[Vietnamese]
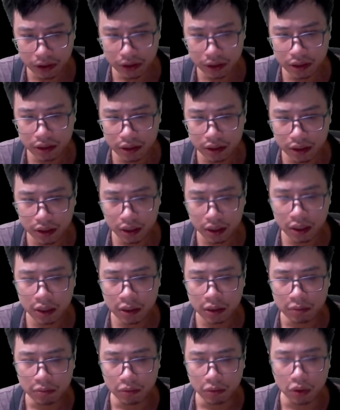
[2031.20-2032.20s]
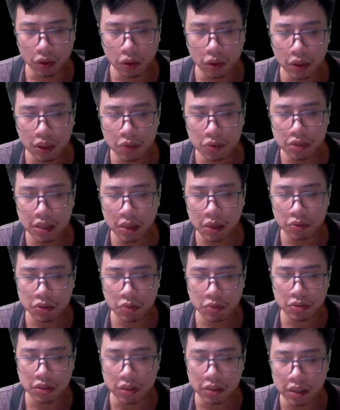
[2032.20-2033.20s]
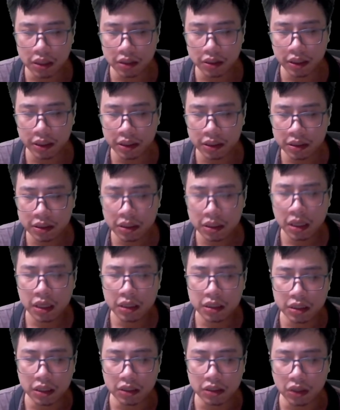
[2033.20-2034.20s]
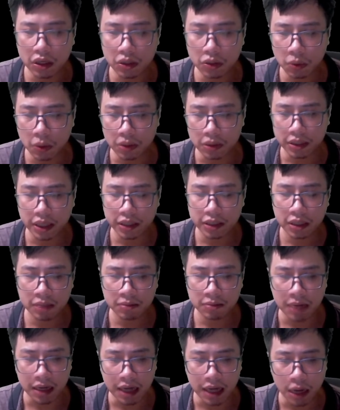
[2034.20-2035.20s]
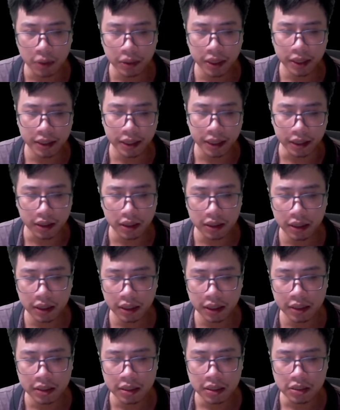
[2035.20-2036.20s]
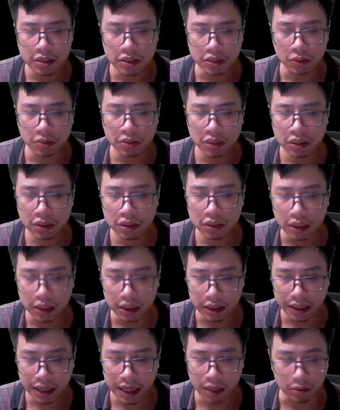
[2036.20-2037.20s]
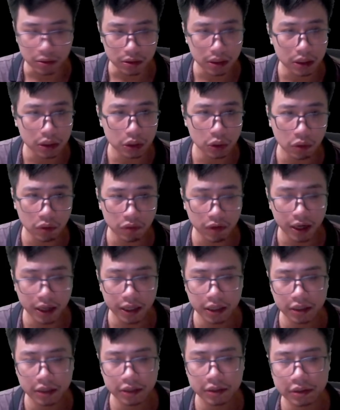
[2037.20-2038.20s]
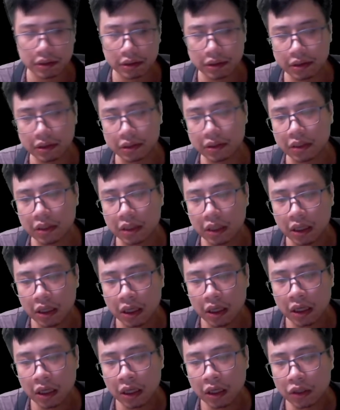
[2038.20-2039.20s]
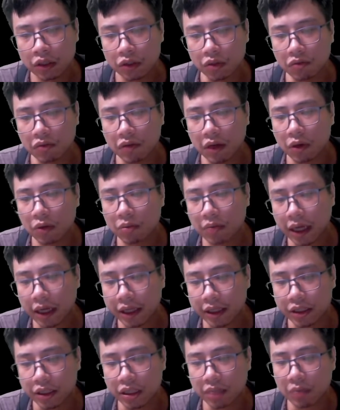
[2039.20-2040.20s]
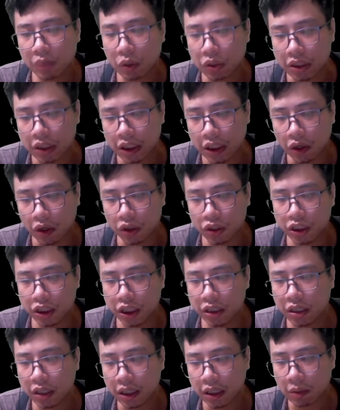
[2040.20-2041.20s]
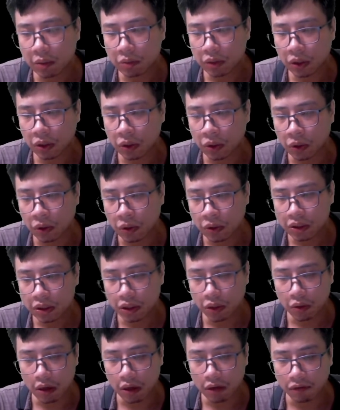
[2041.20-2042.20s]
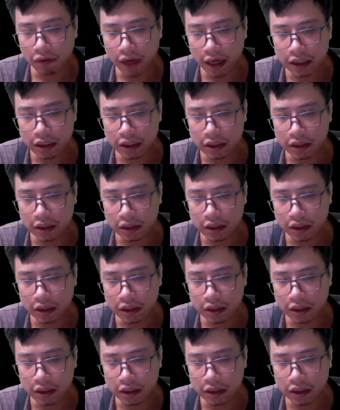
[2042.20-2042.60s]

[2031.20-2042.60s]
Khi Vương Lâm sống vì Lý Mộ Uyển, khi hắn ôm thi thể của nàng ngửa mặt lên trời gầm thét, khi hắn vì muốn làm Lý Mộ Uyển thức tỉnh mà không ngừng phấn đấu, thì nam tử mặc hoàng bào trên Tiên Cương Đại Lục lại đang